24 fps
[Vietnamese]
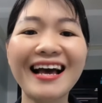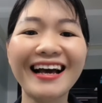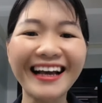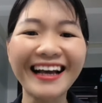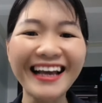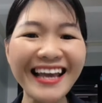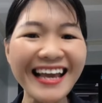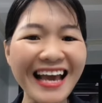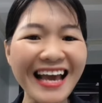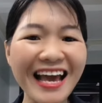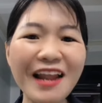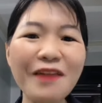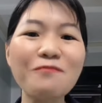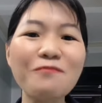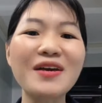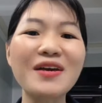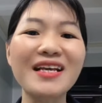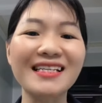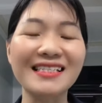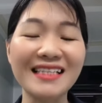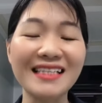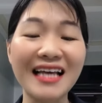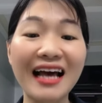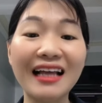ghi hết
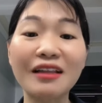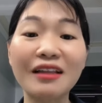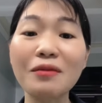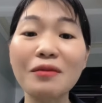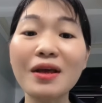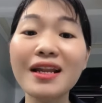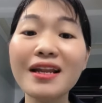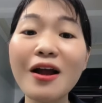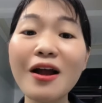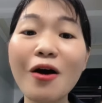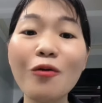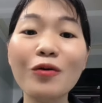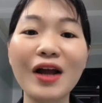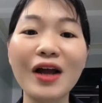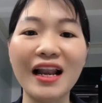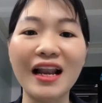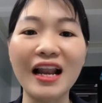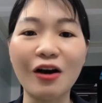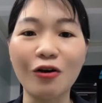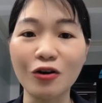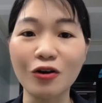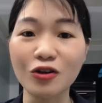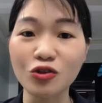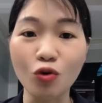mình ra thì biết đâu đấy
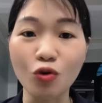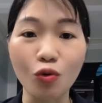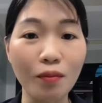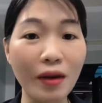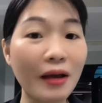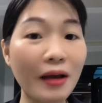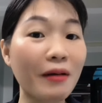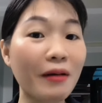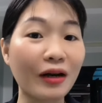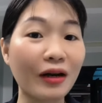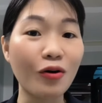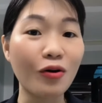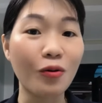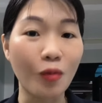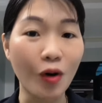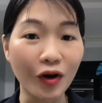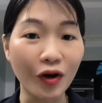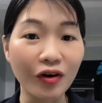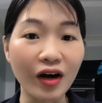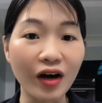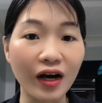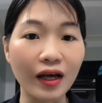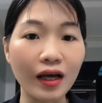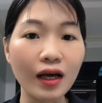là con số may mắn của
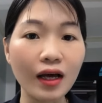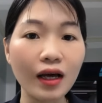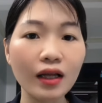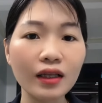mọi người